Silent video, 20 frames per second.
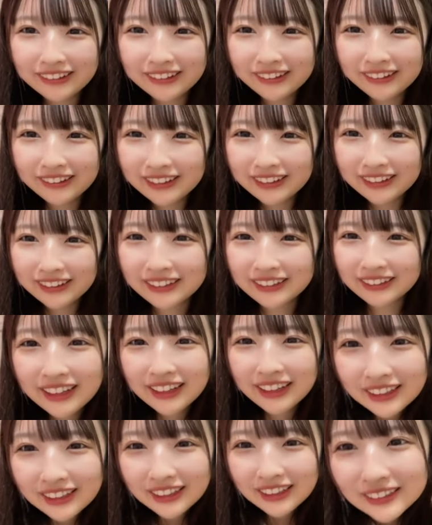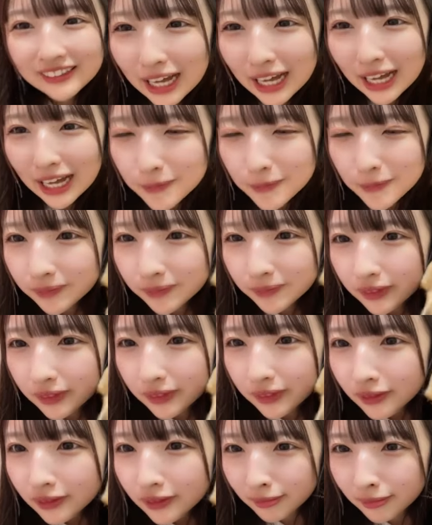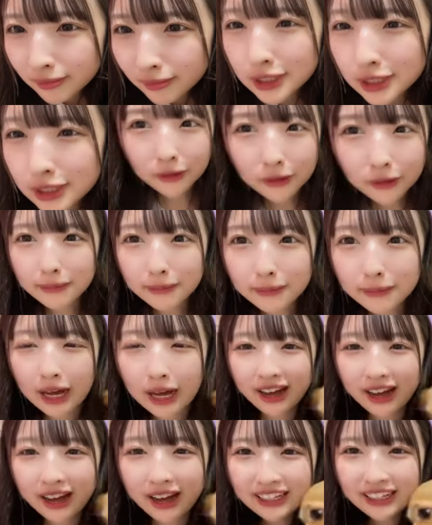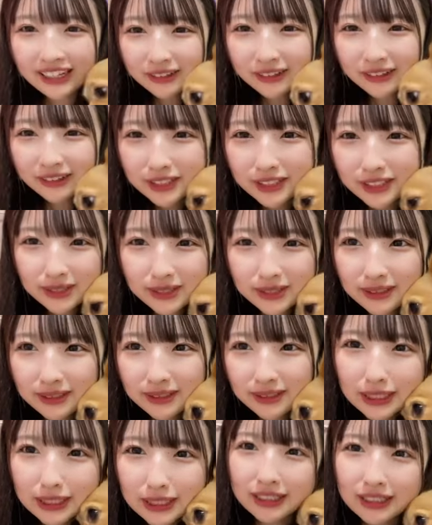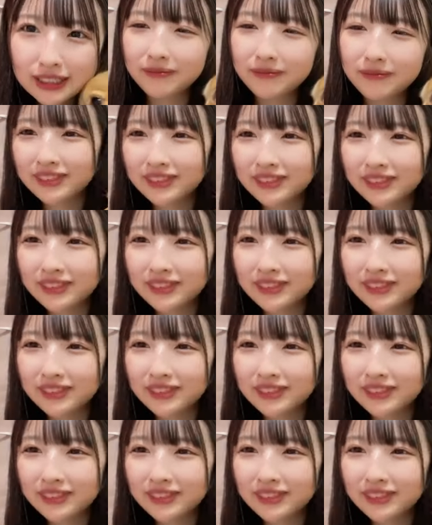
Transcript: 紫の衣装えー、なんかねでもいい